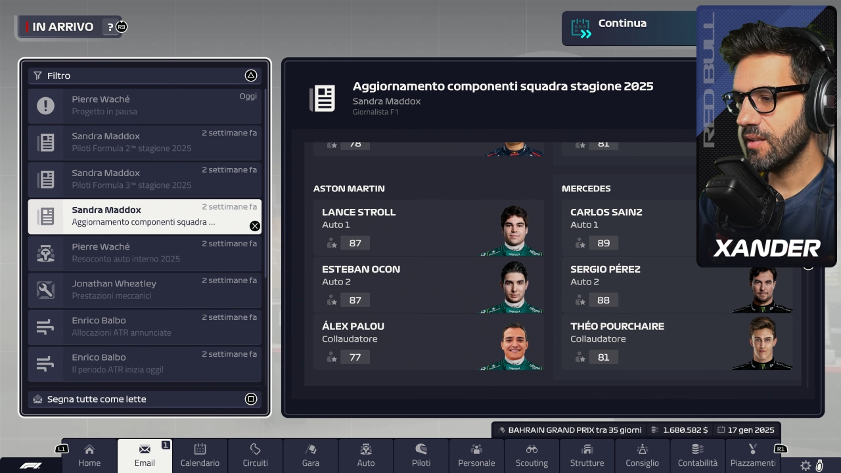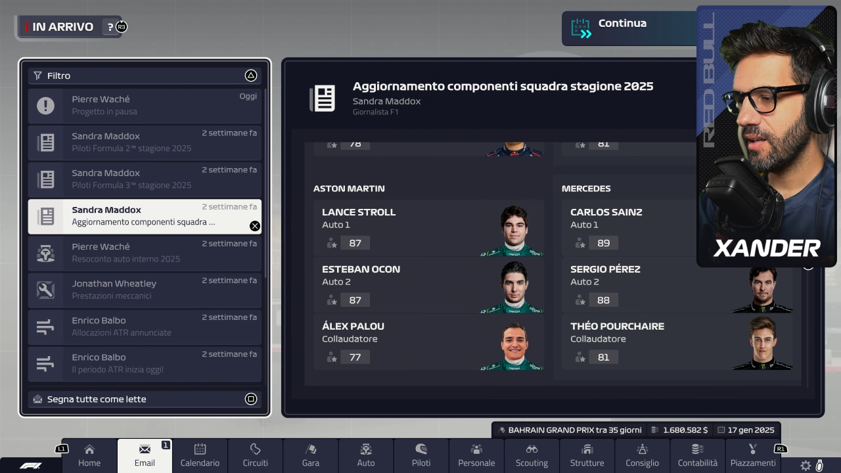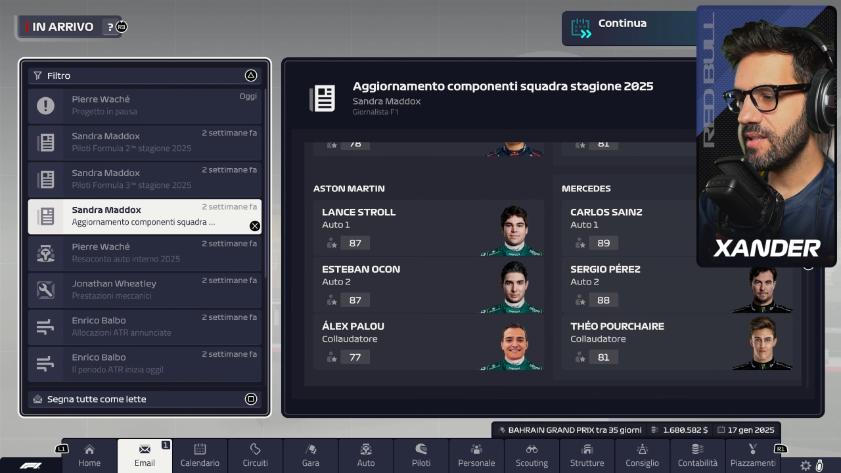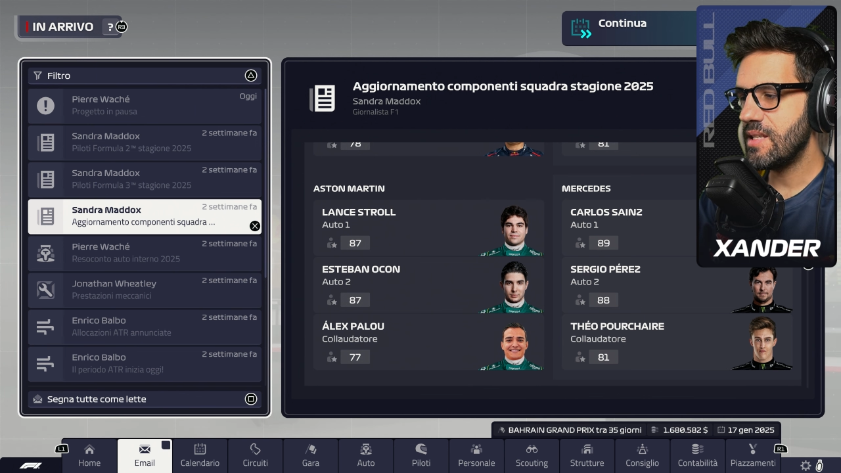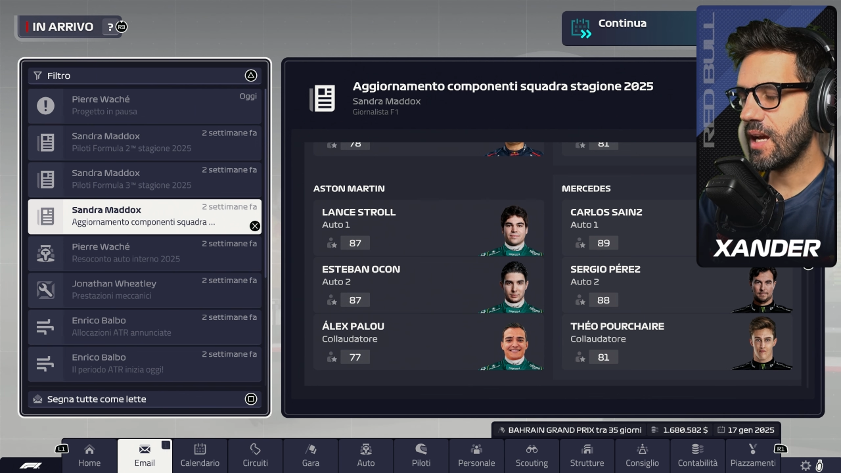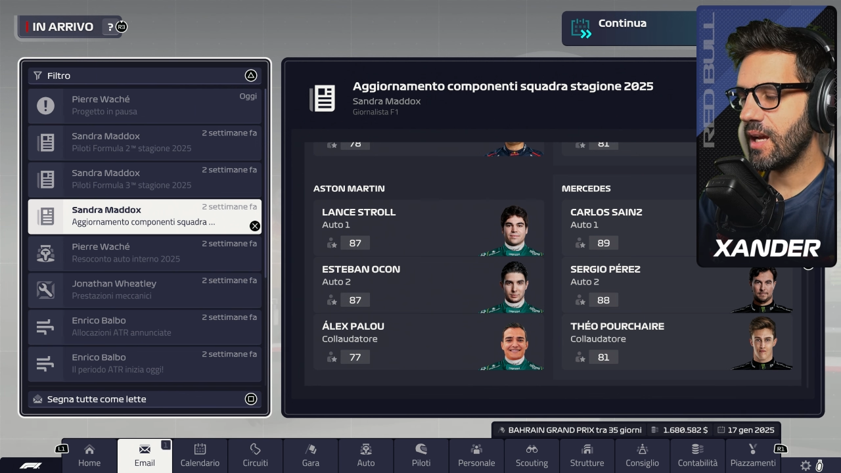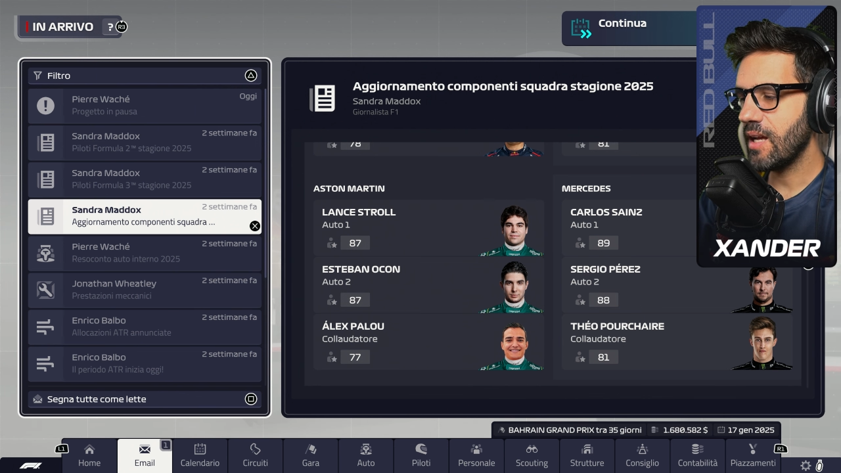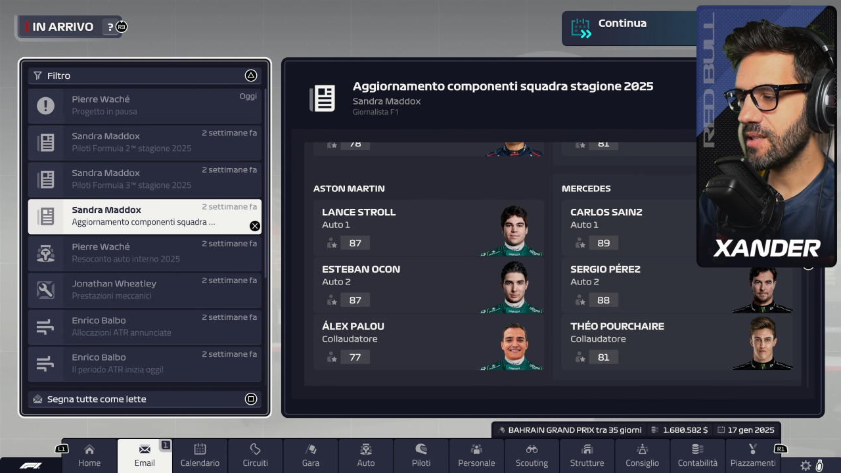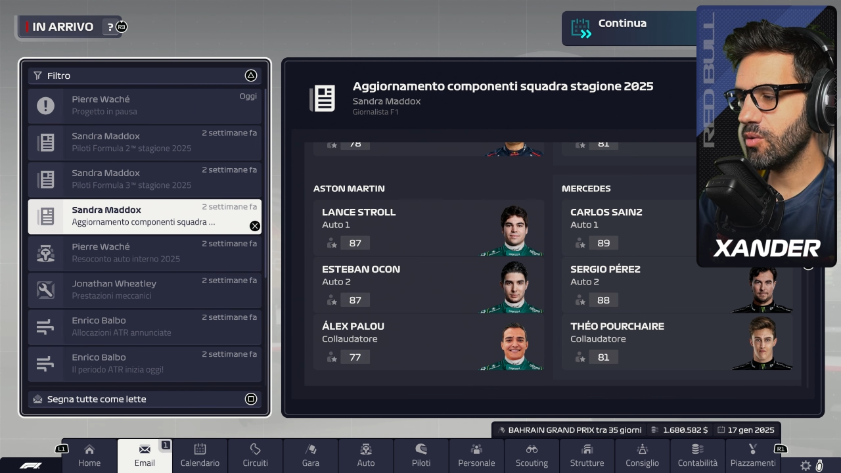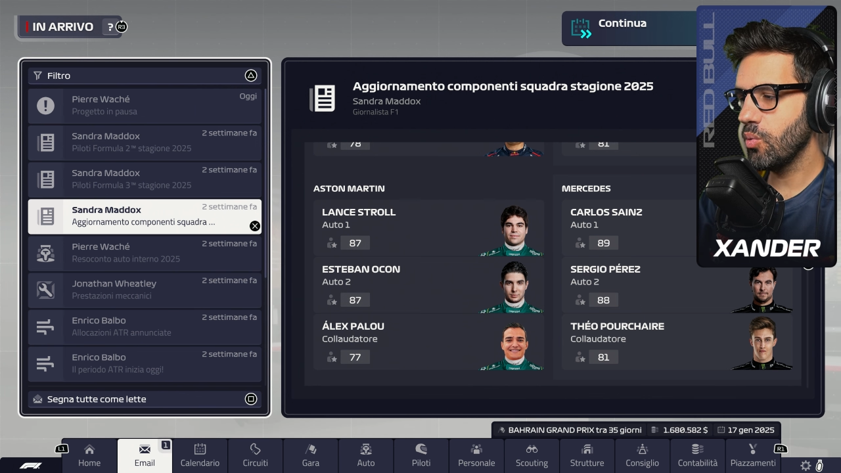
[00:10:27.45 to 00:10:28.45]
che si
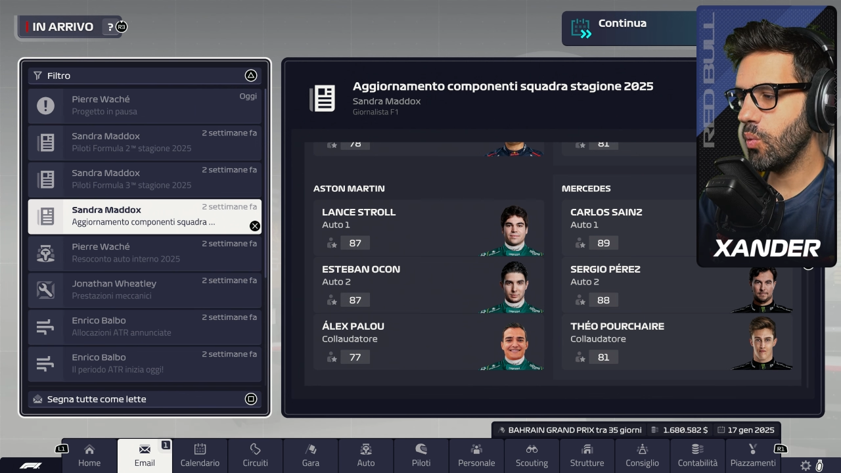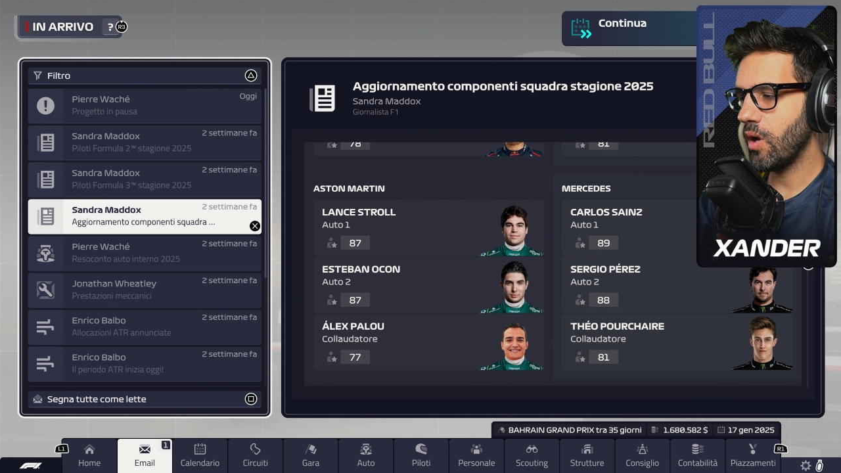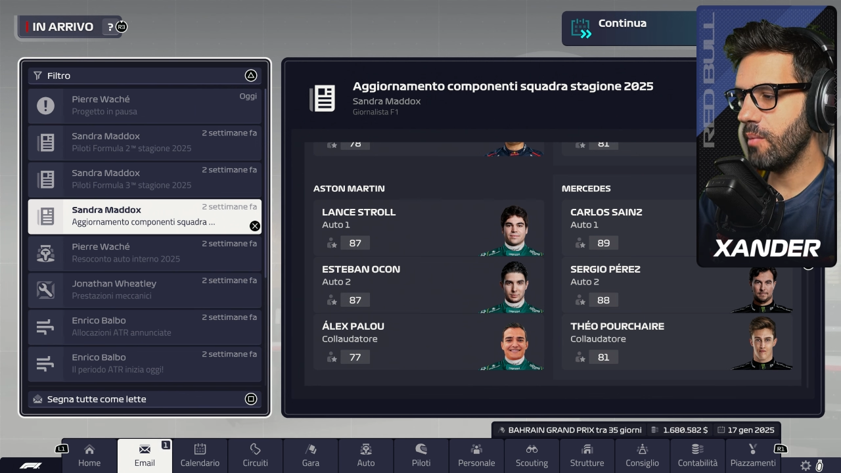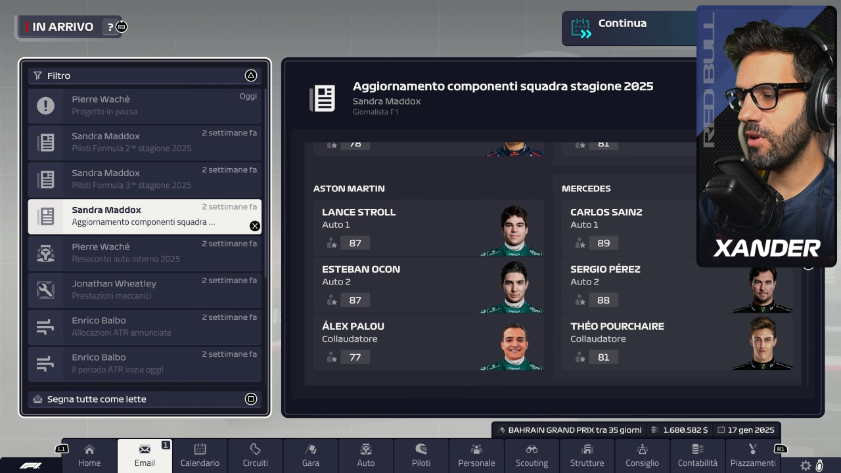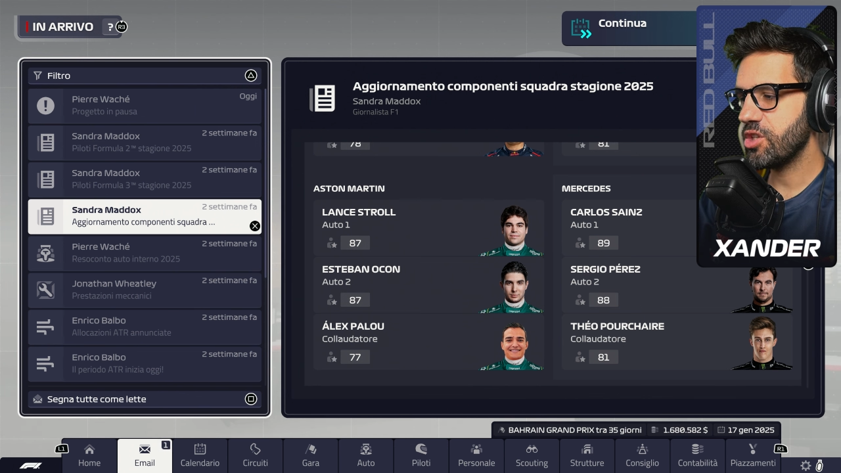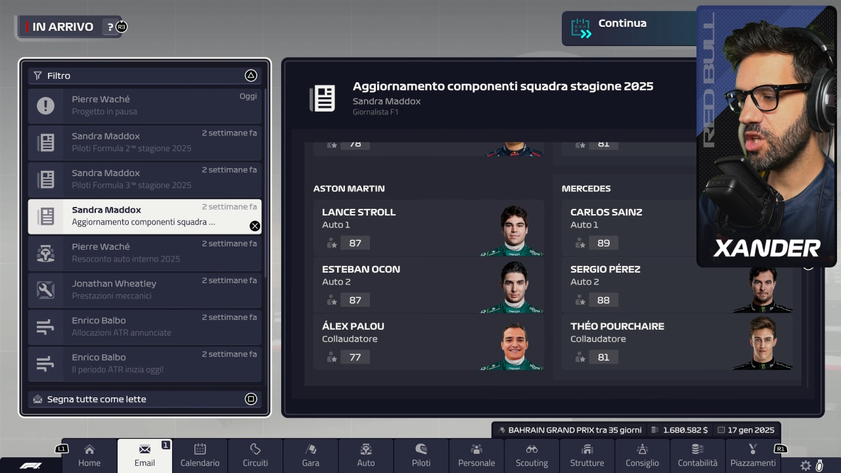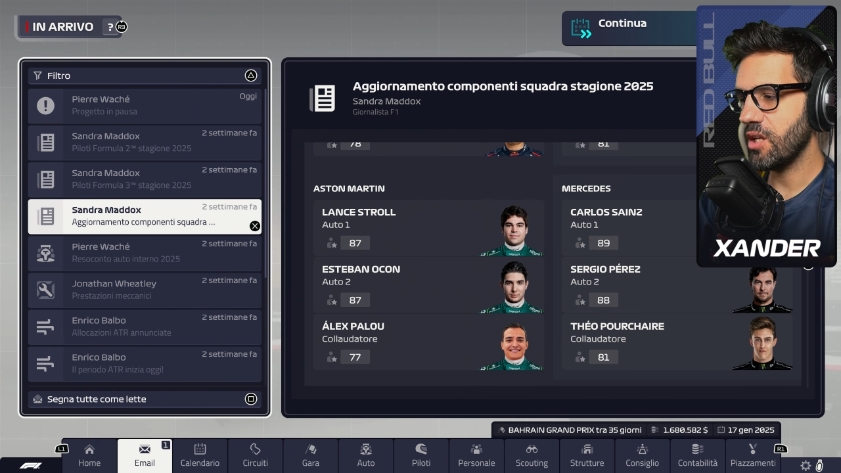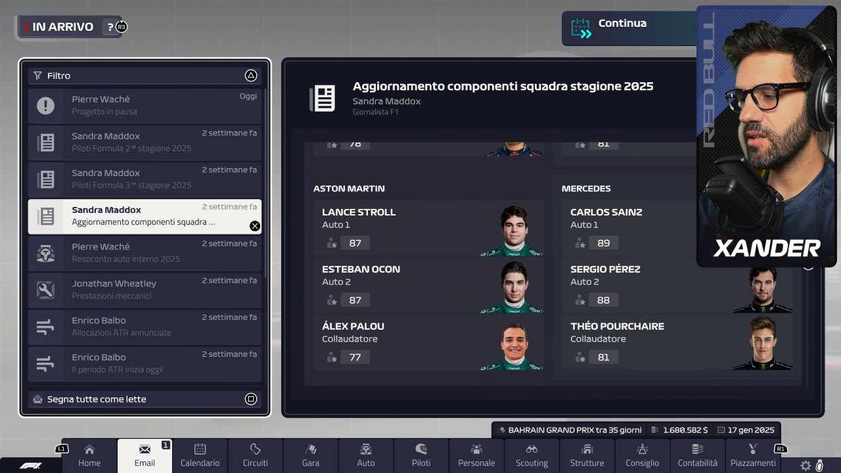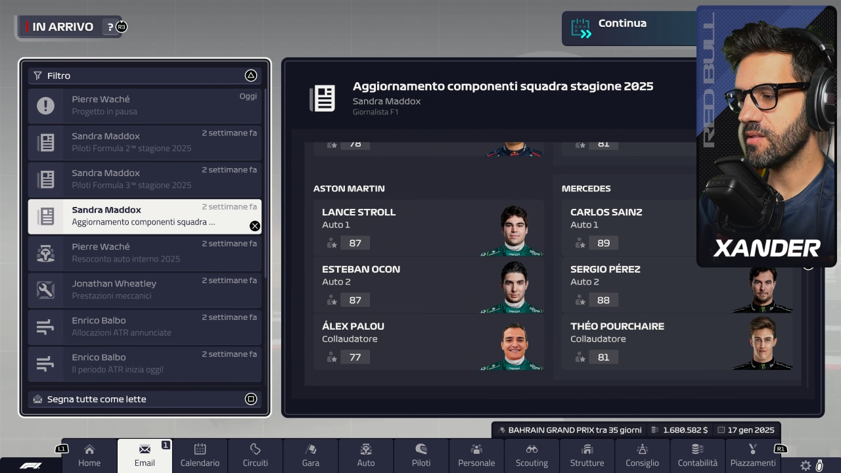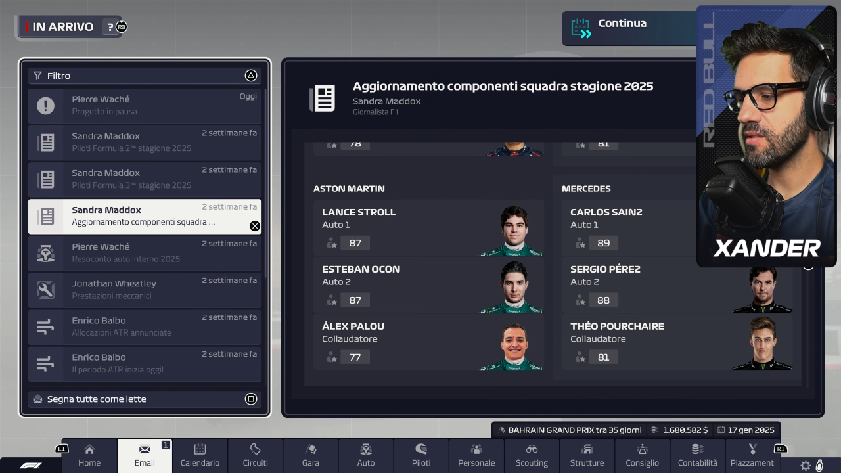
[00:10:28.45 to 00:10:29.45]
accasa dunque alla
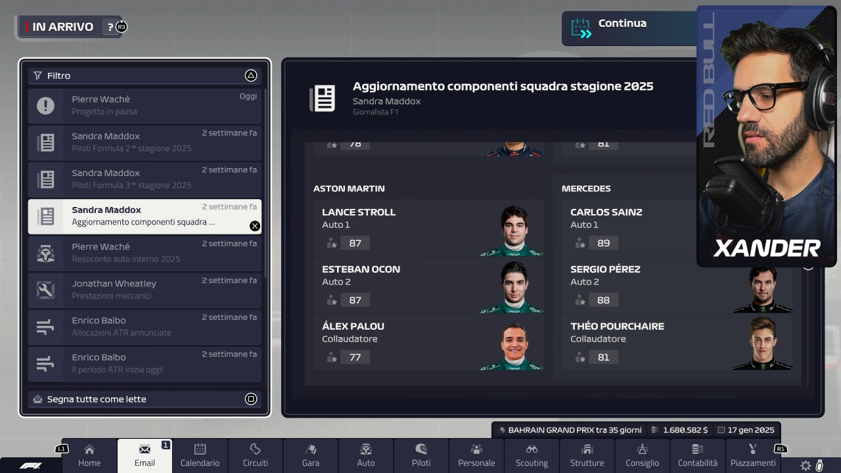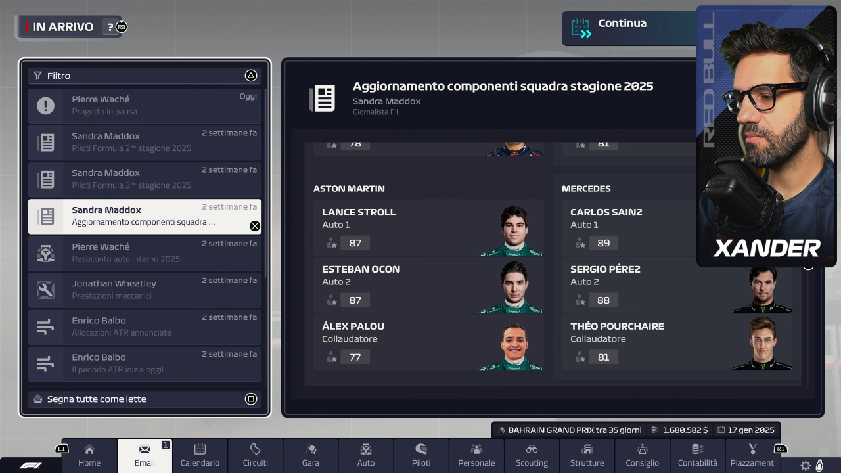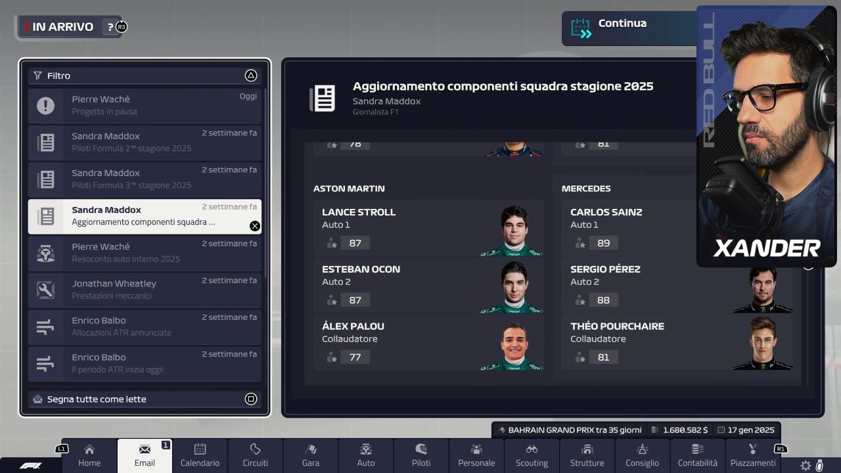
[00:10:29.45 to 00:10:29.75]
Mercedes.